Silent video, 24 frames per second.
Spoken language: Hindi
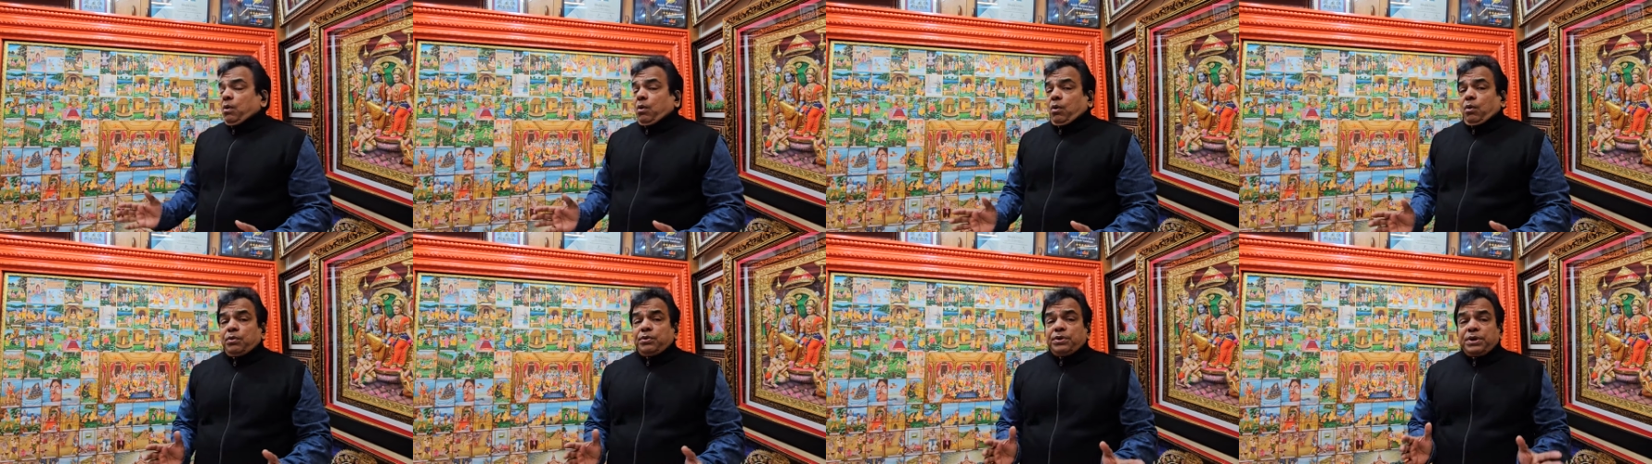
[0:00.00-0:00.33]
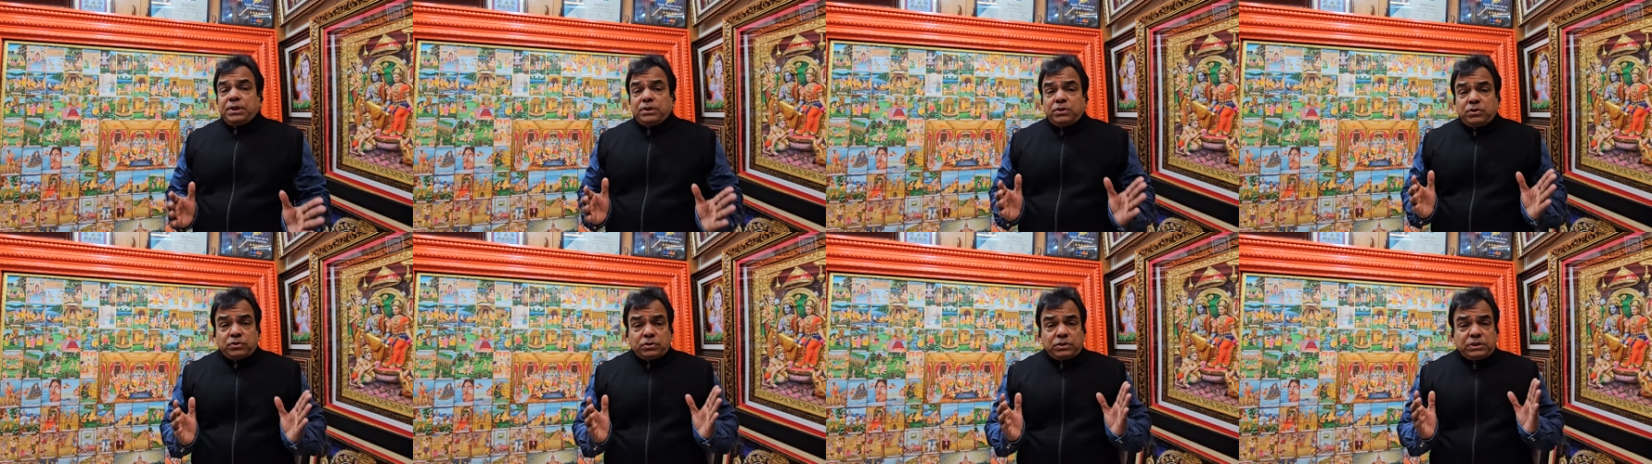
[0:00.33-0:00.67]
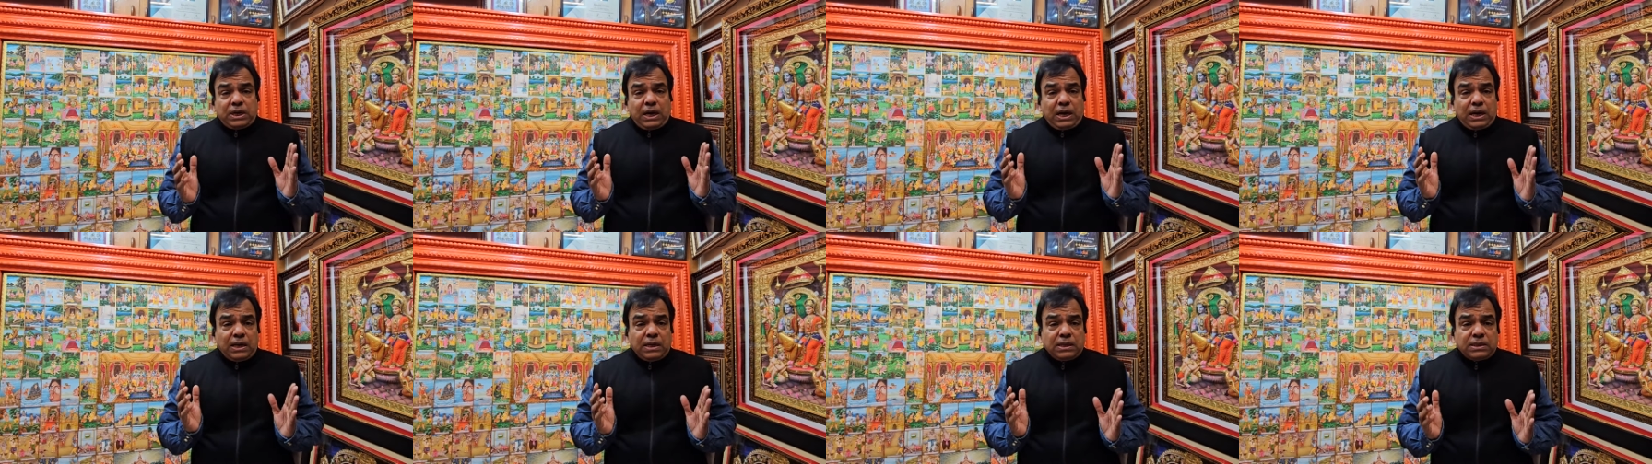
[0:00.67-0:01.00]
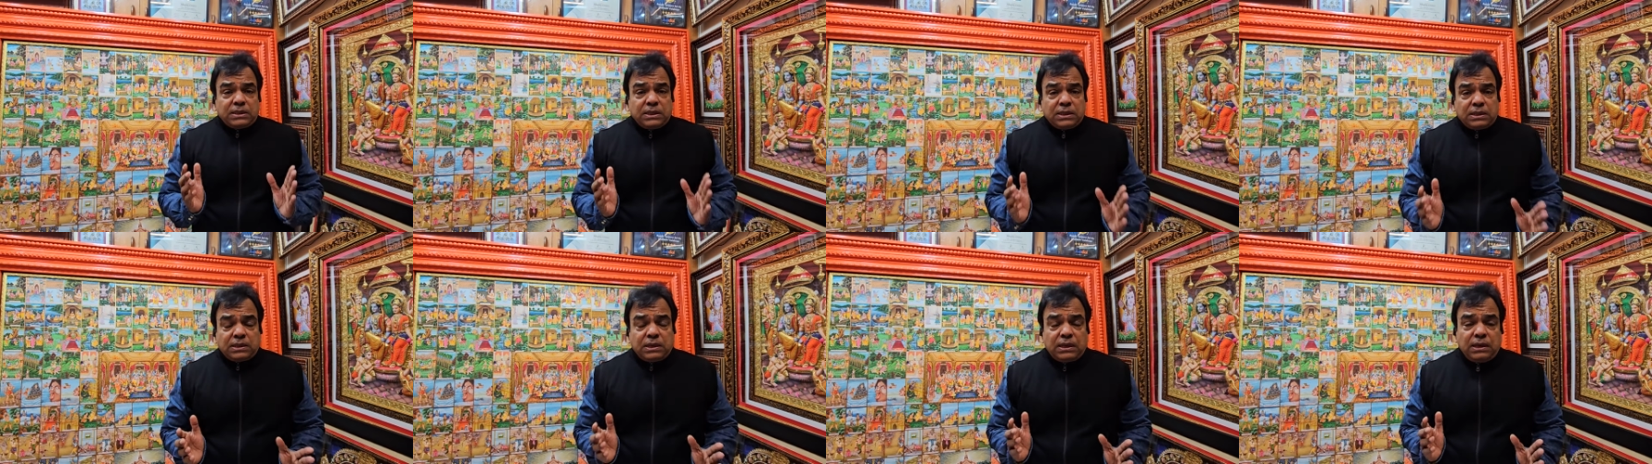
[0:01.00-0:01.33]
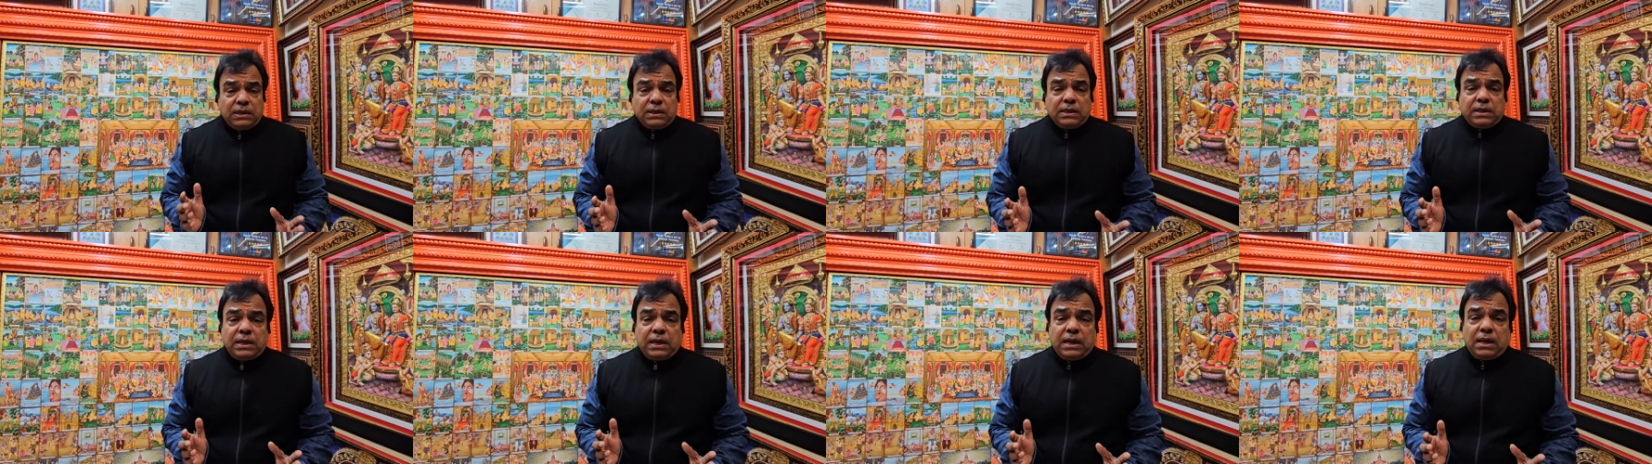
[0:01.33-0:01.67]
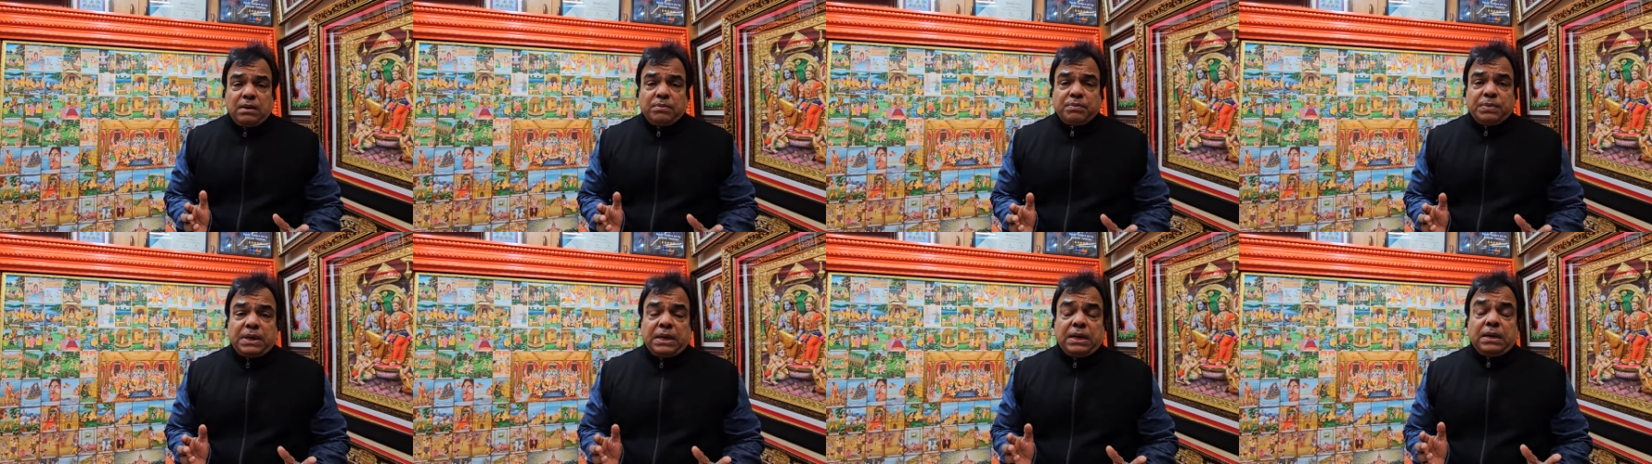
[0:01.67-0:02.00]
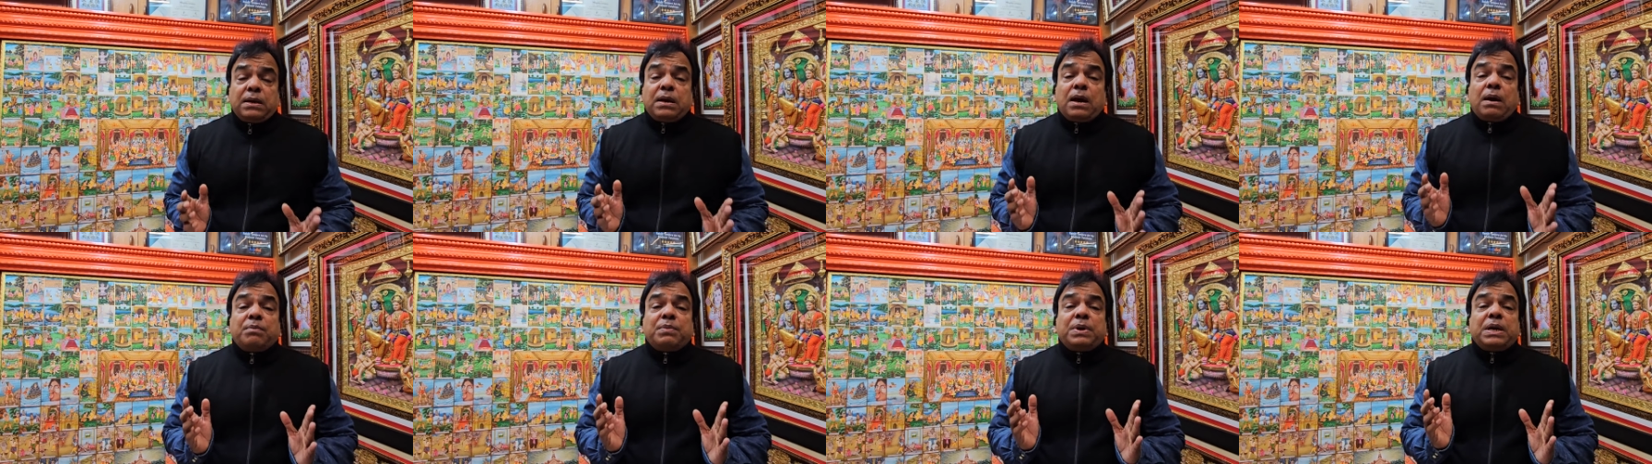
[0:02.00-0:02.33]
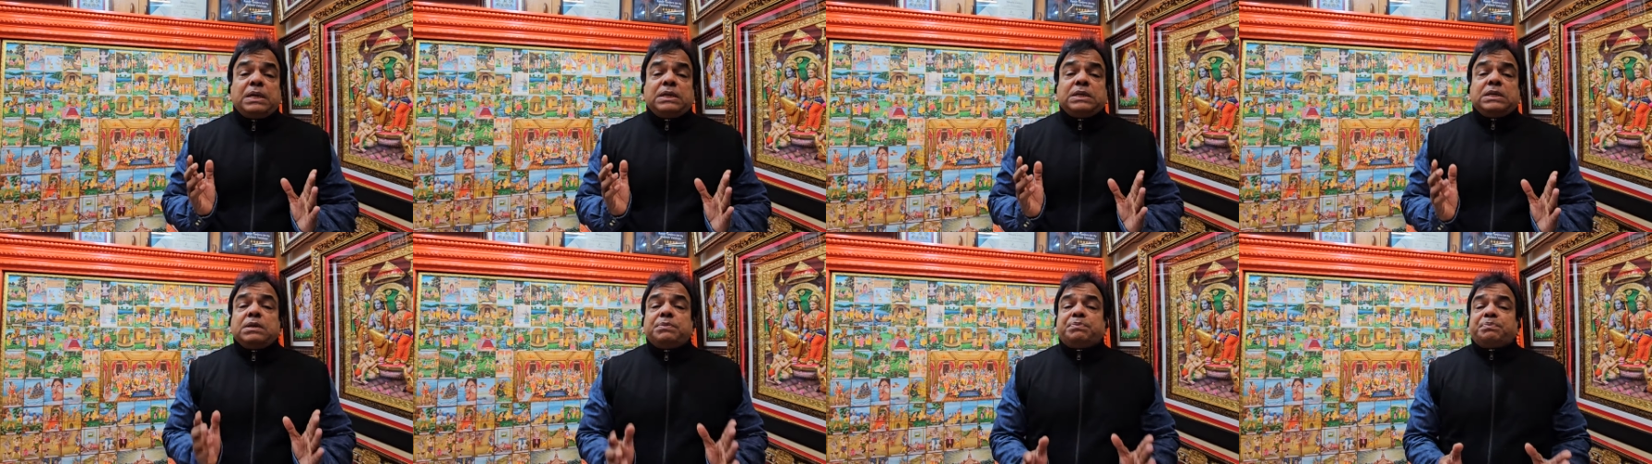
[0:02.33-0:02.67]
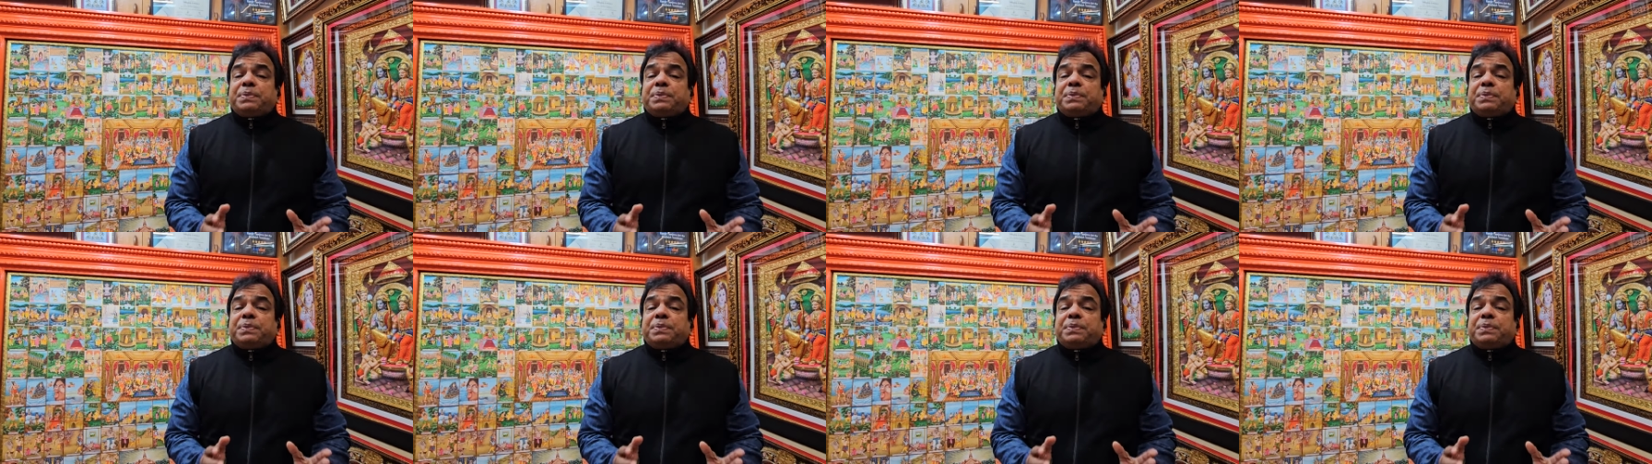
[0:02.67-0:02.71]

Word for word: और ये जो सारे चित्रण किए मैंने रामायण जी